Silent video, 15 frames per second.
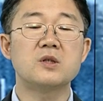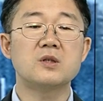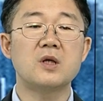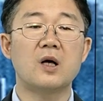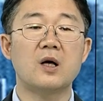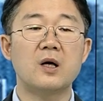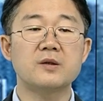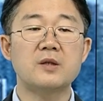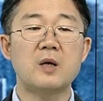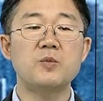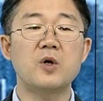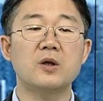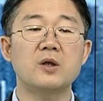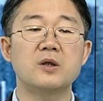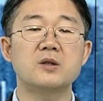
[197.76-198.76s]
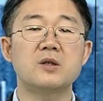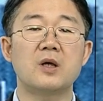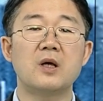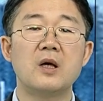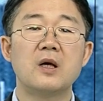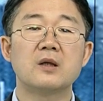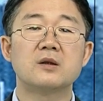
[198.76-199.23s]
지사가 세 명이
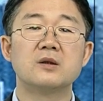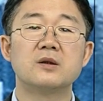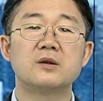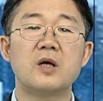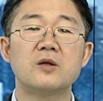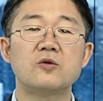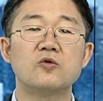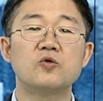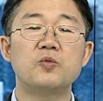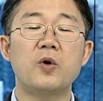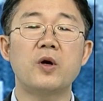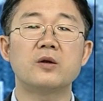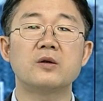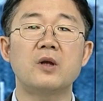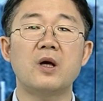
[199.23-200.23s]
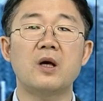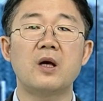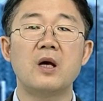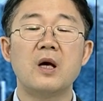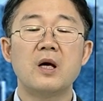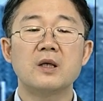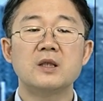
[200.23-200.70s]
이제 그 대선
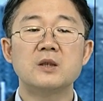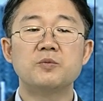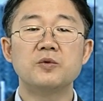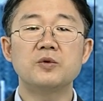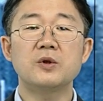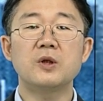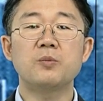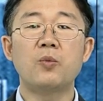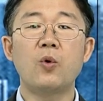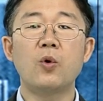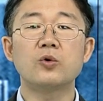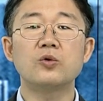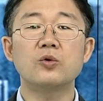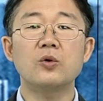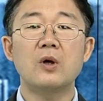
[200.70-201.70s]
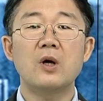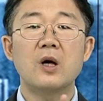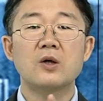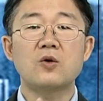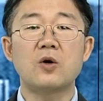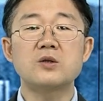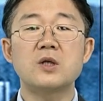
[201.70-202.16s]
후보였는데 이분들이 모두
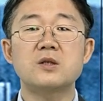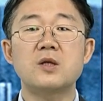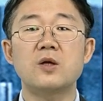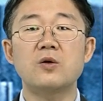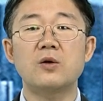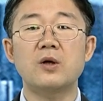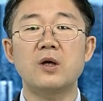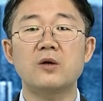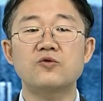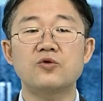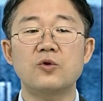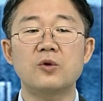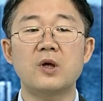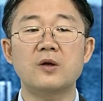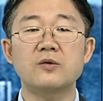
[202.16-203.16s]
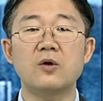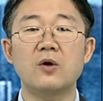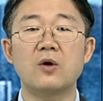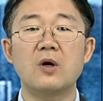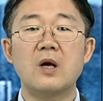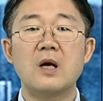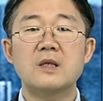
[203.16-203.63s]
경제 채널에
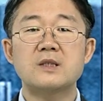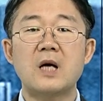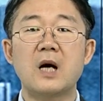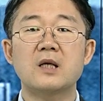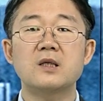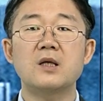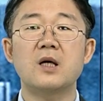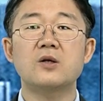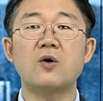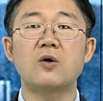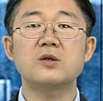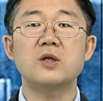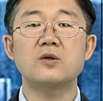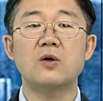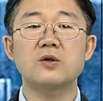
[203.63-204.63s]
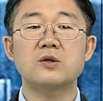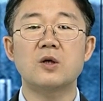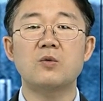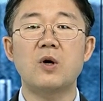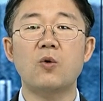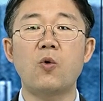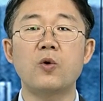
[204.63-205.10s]
출연해서 자기의 경제
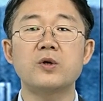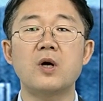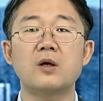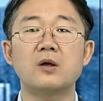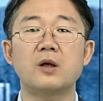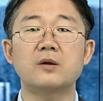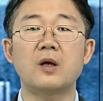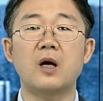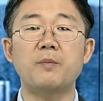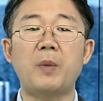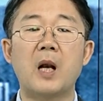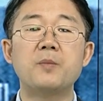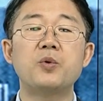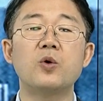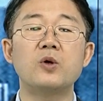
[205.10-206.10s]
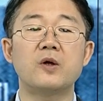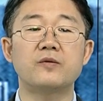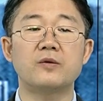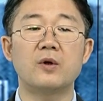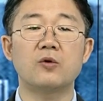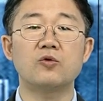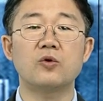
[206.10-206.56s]
정책과 공약을 갖다가 발표를
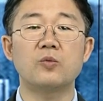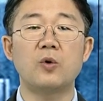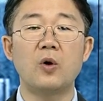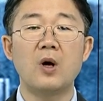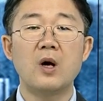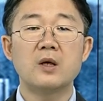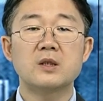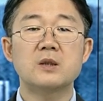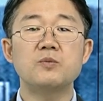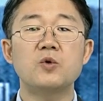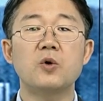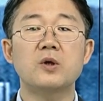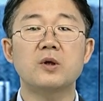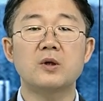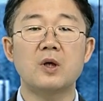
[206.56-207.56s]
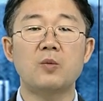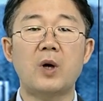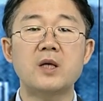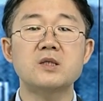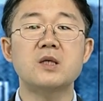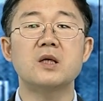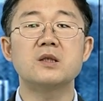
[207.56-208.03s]
했어요. 그리고 뭐 음. 심도 깊게 뭐
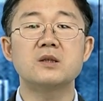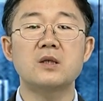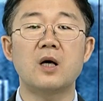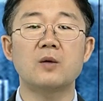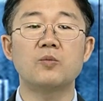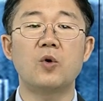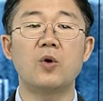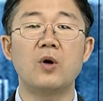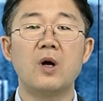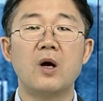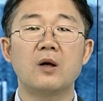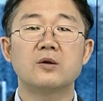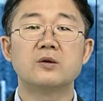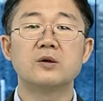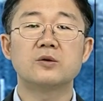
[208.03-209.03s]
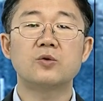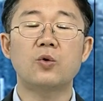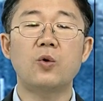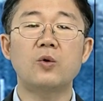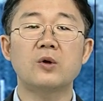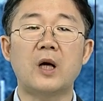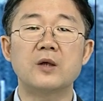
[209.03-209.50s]
1시간 이상 뭐 그
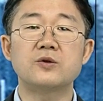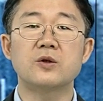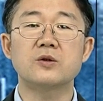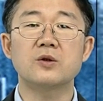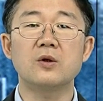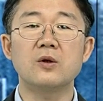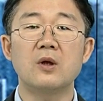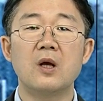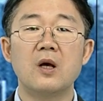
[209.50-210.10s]
토론을 갖췄죠.